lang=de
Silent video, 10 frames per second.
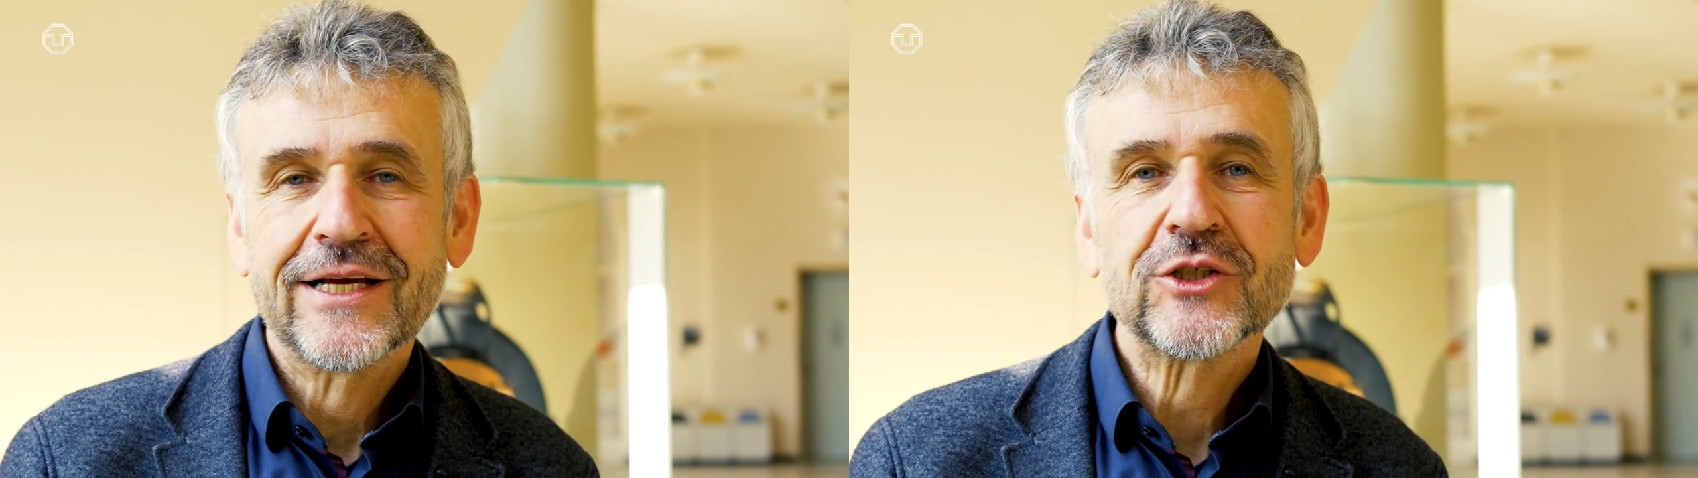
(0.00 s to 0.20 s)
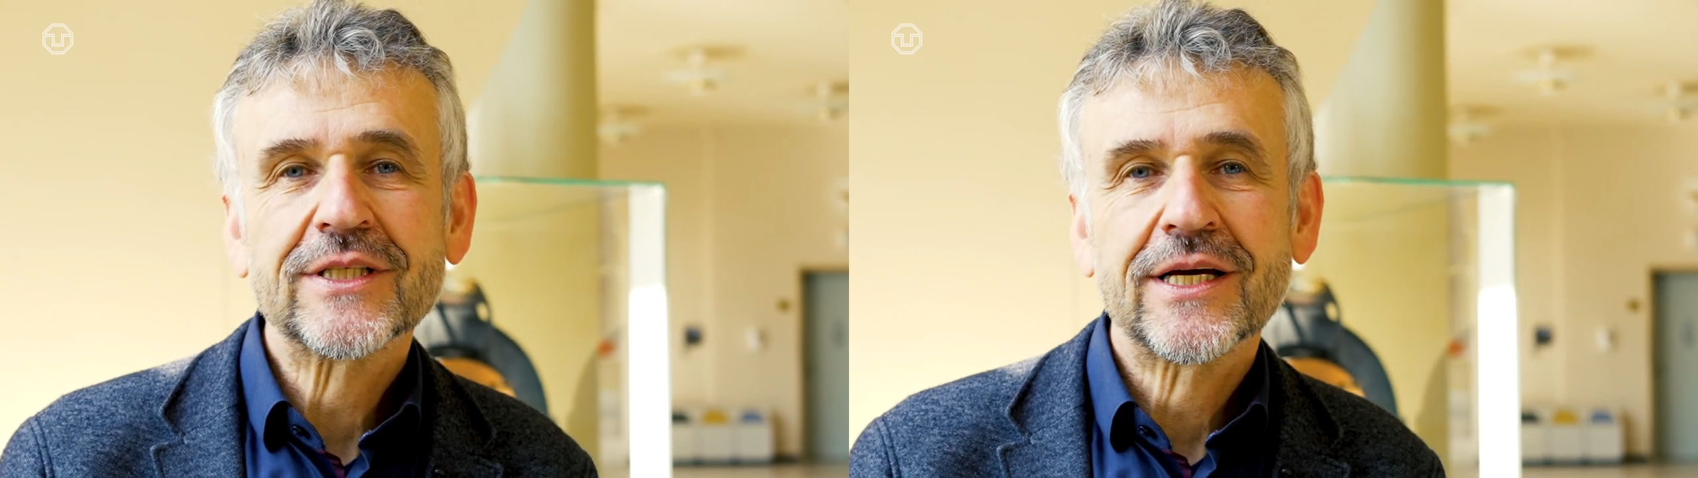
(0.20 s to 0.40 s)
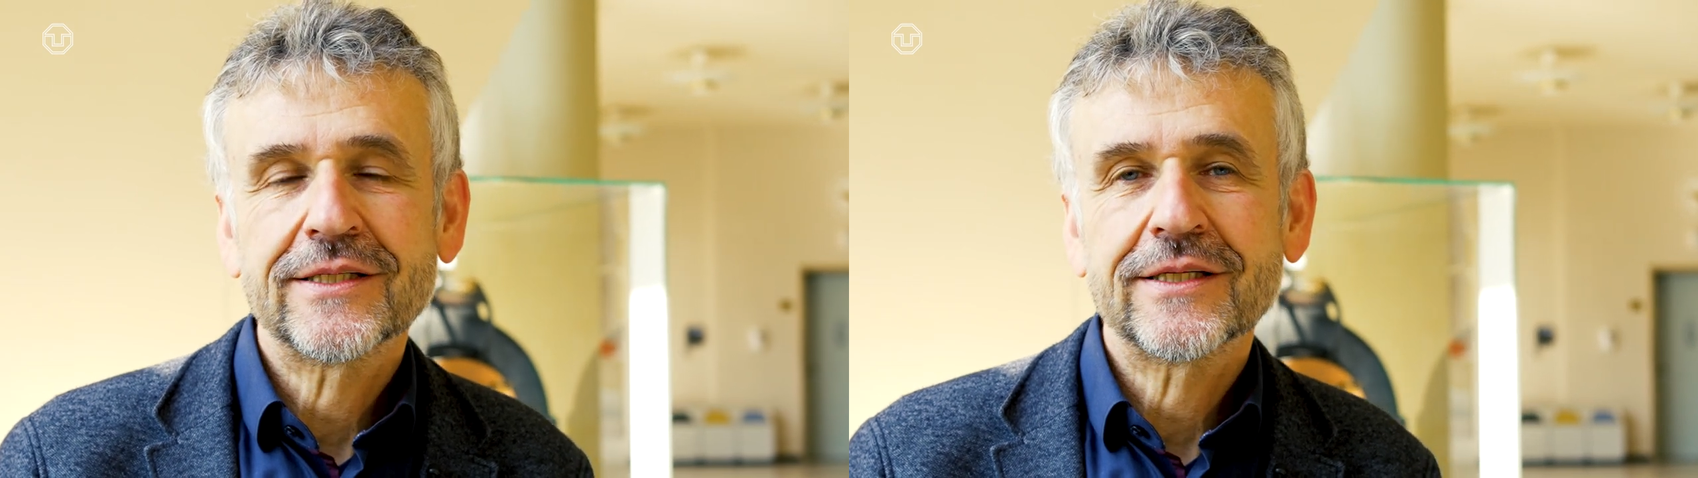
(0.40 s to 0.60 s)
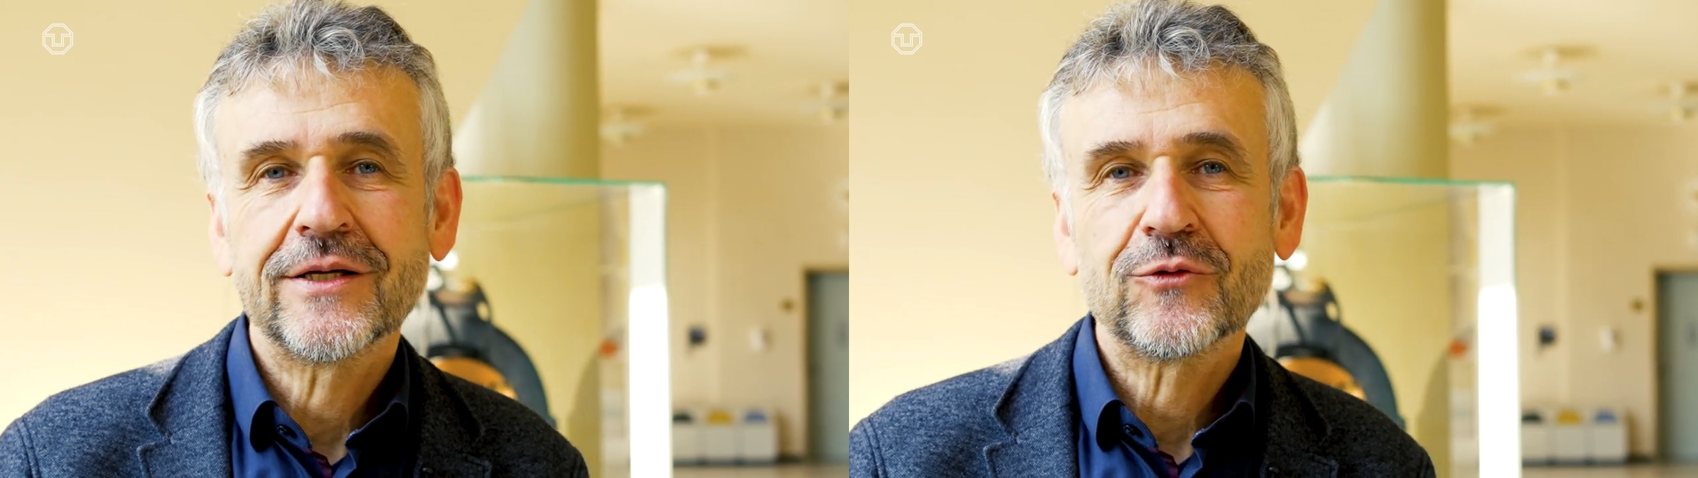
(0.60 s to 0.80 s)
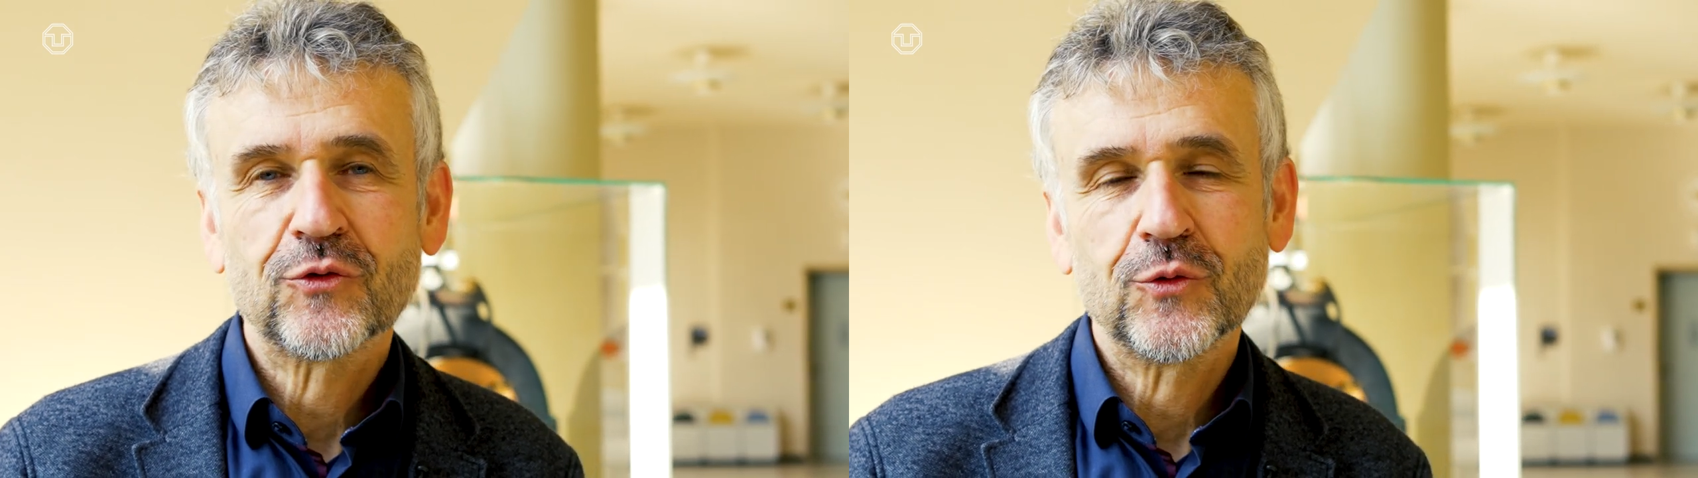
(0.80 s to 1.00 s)

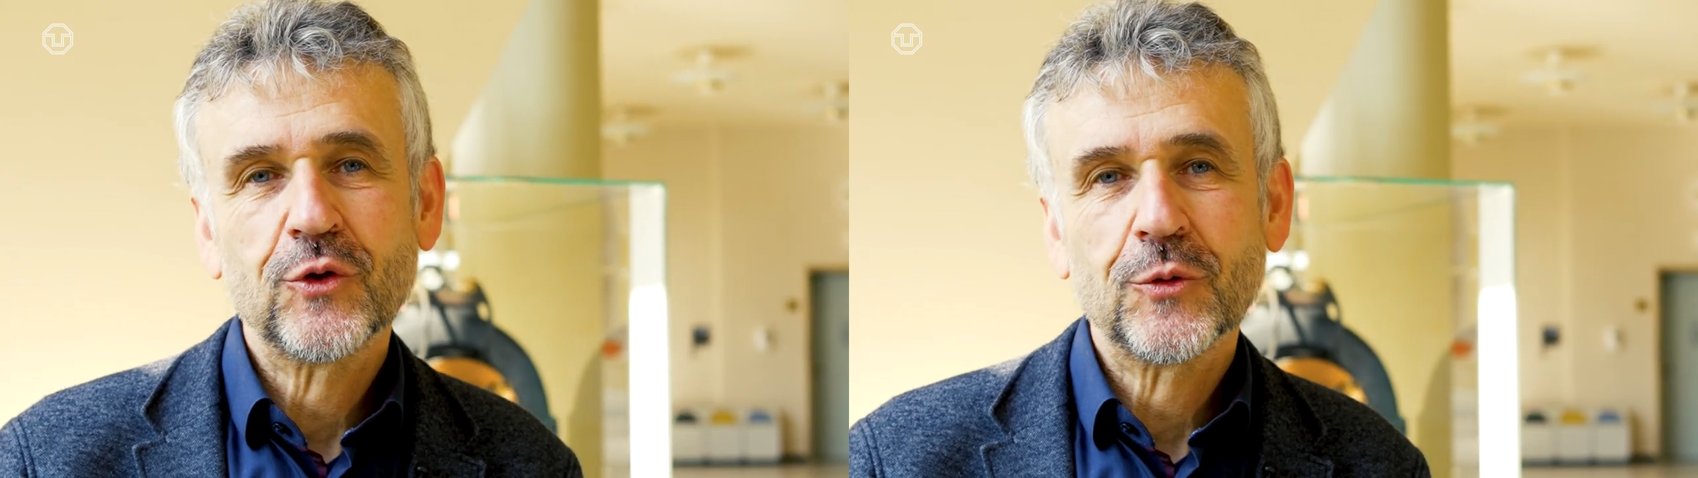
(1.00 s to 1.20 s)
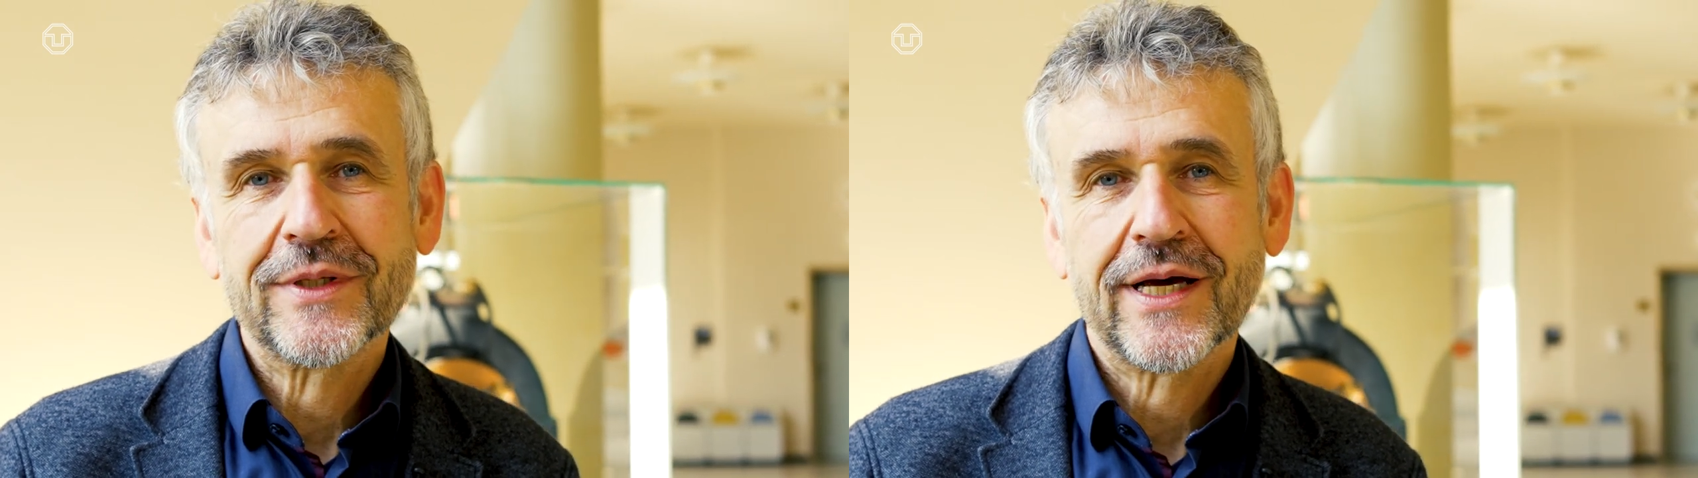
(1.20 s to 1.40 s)
Lehrstrategie Studium